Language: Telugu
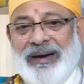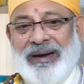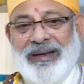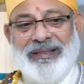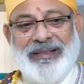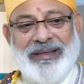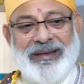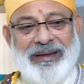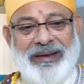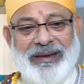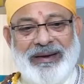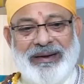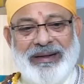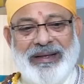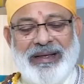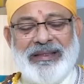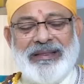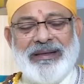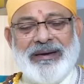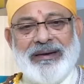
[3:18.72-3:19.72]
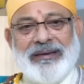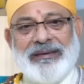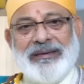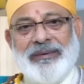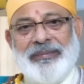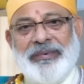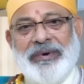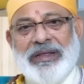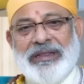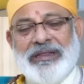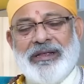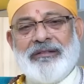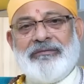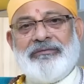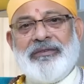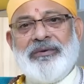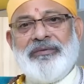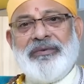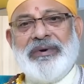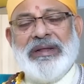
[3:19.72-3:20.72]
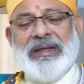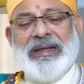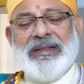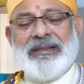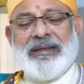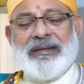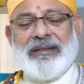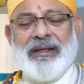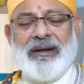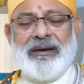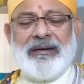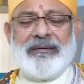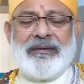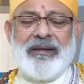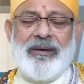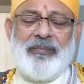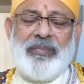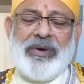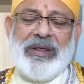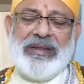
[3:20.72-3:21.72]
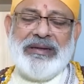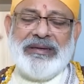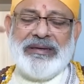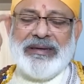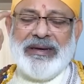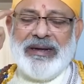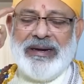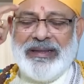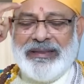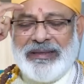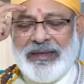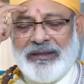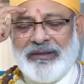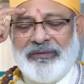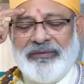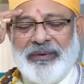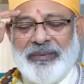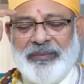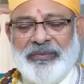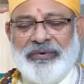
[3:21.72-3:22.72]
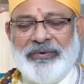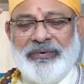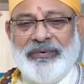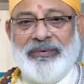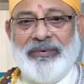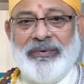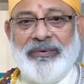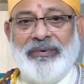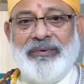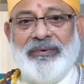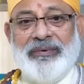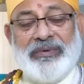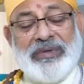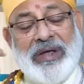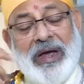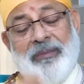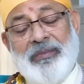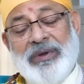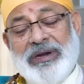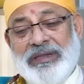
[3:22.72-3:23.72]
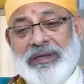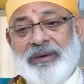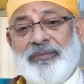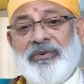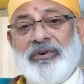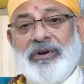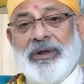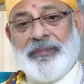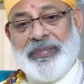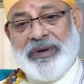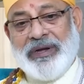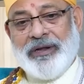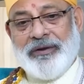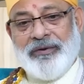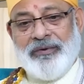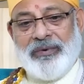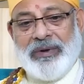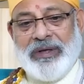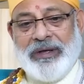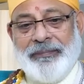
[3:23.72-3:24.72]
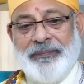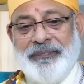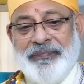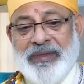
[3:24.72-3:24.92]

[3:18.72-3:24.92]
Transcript: అయితే ఇక్కడ ఎంత కష్టపడే తత్వం ఉండి ఎంత ధనం సంపాదించగలే తత్వము సామర్థ్యం ఉన్నప్పటికీ కూడా